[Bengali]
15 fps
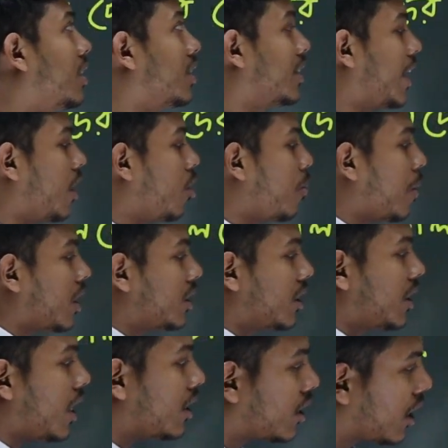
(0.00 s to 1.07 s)
টেন্স কেন পাস
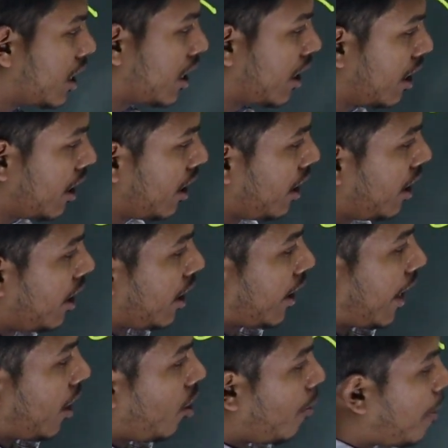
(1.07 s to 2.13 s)
টেন্স
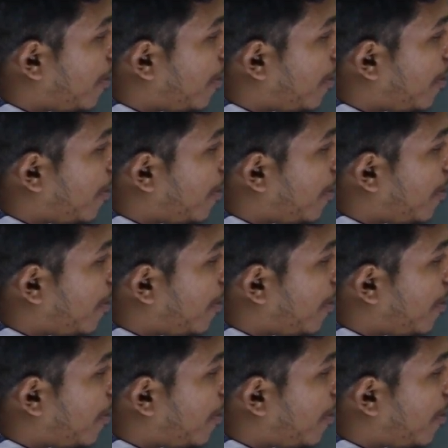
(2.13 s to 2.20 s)
কেন